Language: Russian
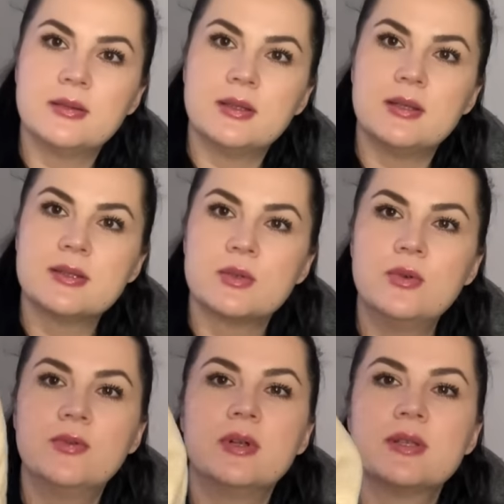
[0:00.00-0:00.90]

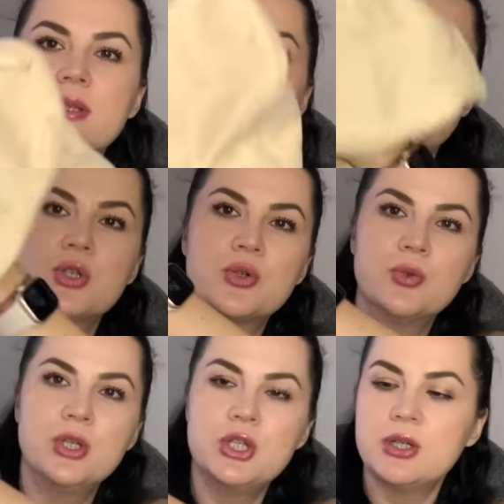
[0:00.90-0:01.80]
толстовка с
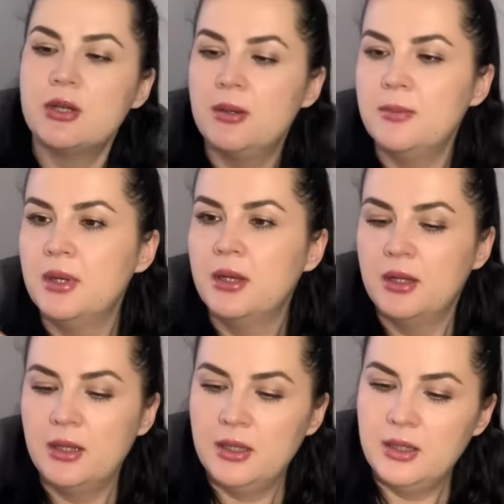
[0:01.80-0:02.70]
капюшончиком.
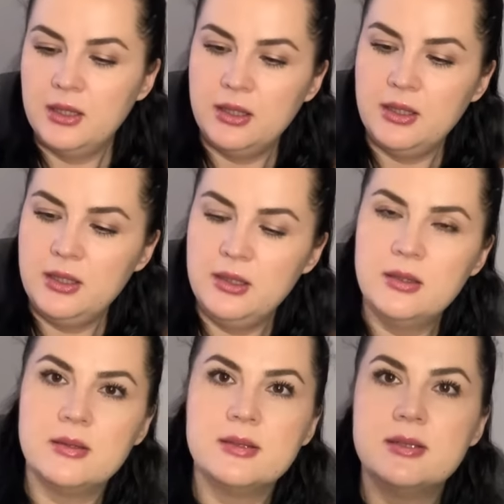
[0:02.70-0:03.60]
И
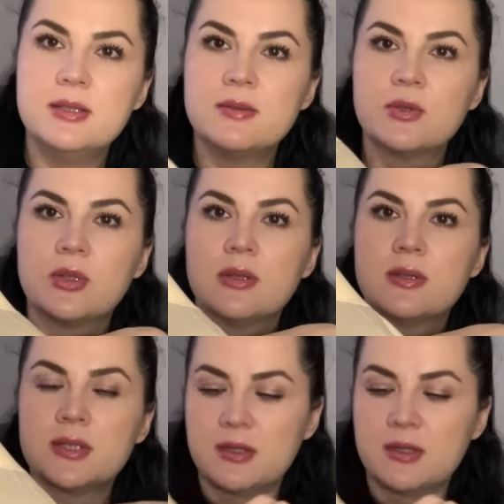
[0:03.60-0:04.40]
здесь вот с